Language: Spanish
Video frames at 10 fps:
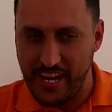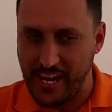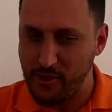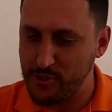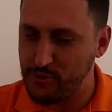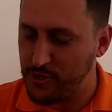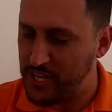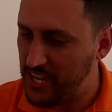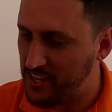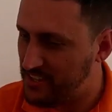en Radio
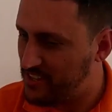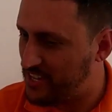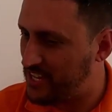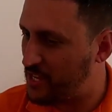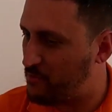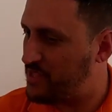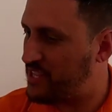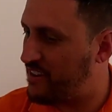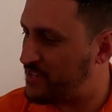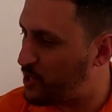Sintonía y le
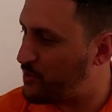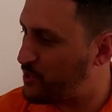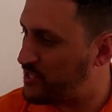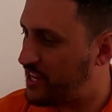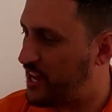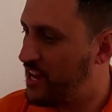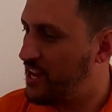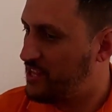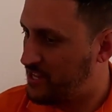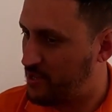comentaba antes lo bonito y dice,
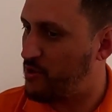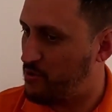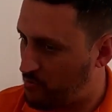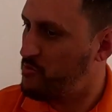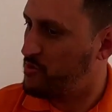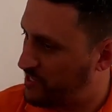bueno, pues bueno,